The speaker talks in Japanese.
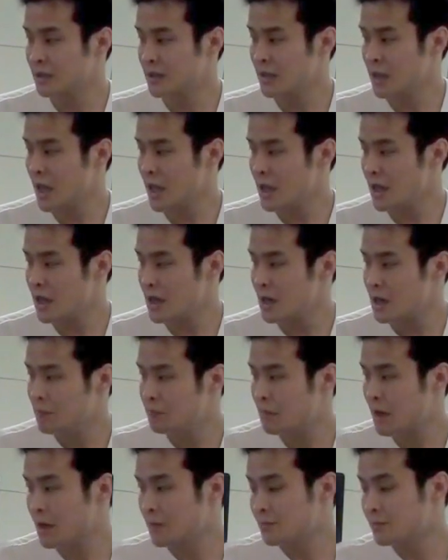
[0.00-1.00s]
で、
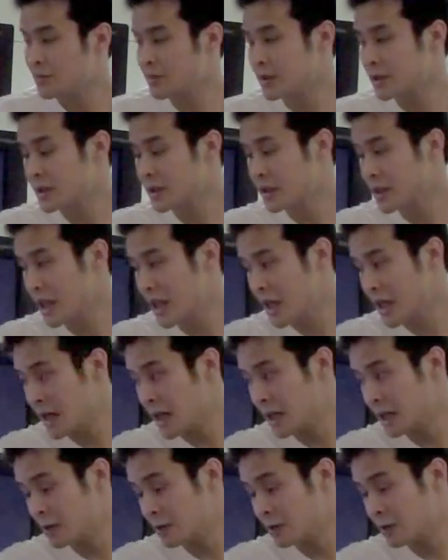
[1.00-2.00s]
まあ
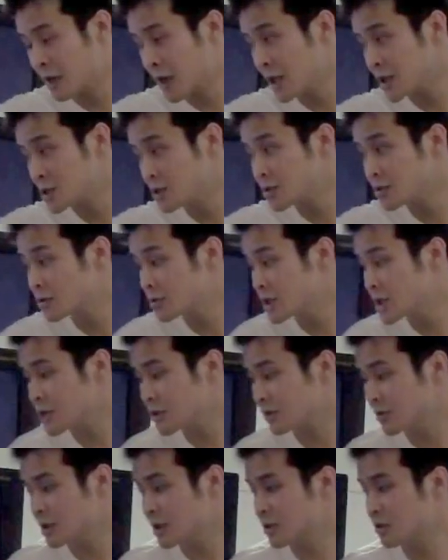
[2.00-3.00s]
えーと、と感情の辞
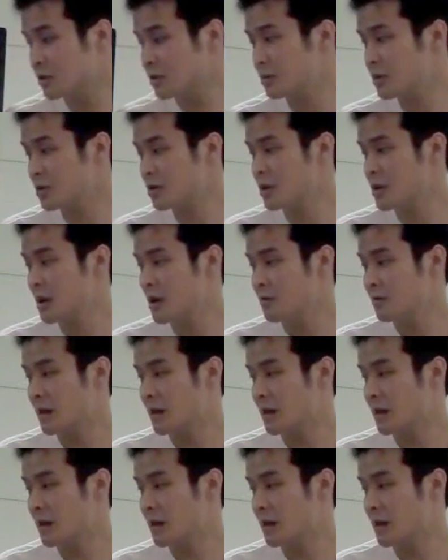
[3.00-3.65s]
書っていうのも、